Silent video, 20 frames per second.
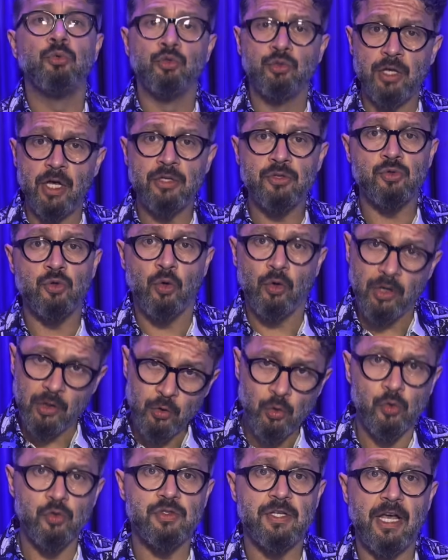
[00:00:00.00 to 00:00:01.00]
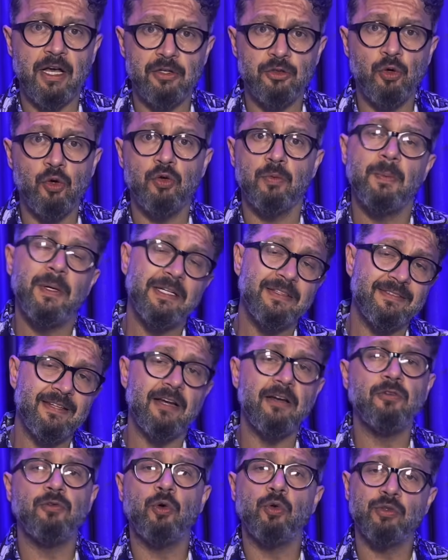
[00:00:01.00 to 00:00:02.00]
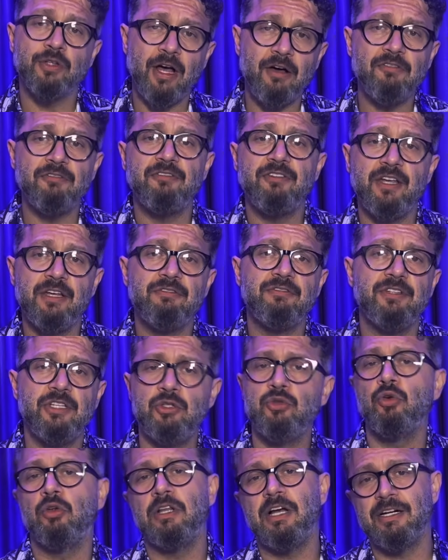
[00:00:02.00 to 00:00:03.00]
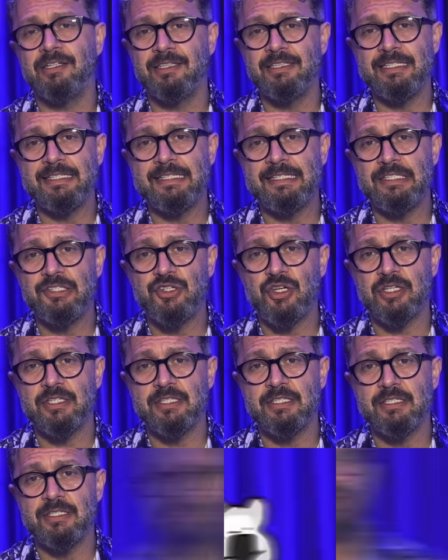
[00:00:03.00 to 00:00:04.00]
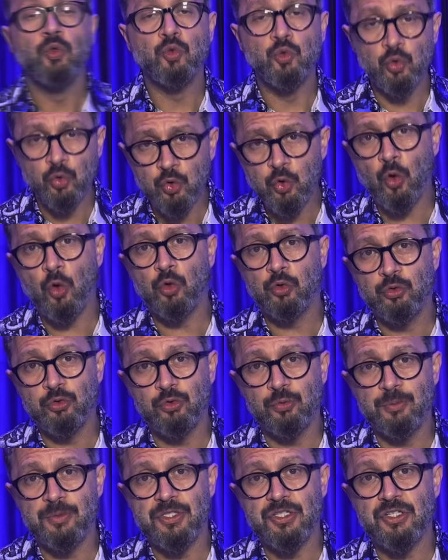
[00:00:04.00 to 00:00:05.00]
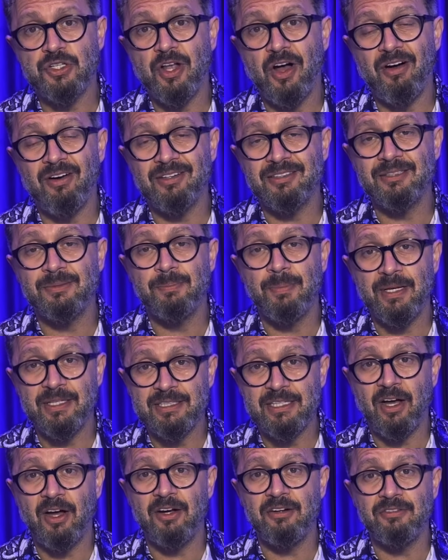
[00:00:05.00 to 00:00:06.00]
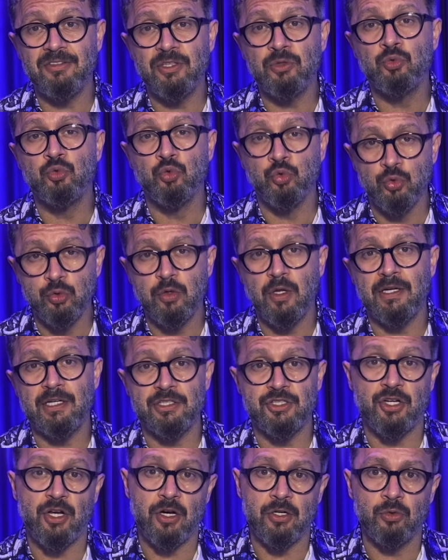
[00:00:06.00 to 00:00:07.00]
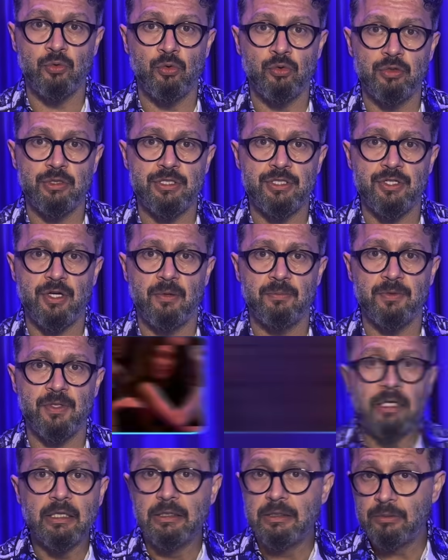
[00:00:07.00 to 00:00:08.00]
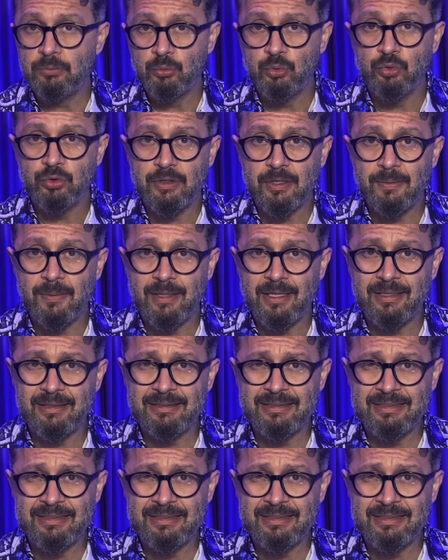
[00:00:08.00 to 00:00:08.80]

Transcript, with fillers: bundan sonra konser yok. Beni telefondan ve videolardan izleyeceksiniz. Dul olduğum için artık bekar ve dullara şarkı okuyacağım demiş. Ee, muhtemelen